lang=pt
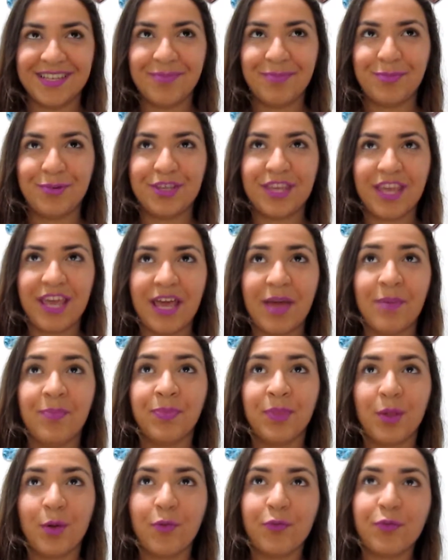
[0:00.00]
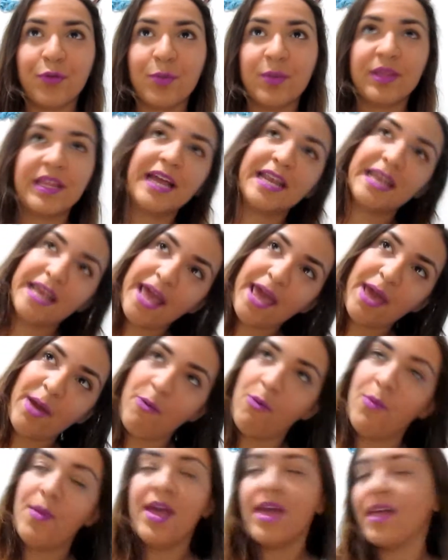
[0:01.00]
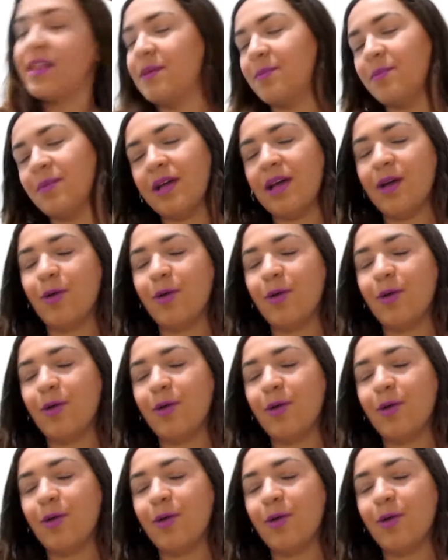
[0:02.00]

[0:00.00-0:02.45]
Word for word: Porque o filme da Ariel, é da,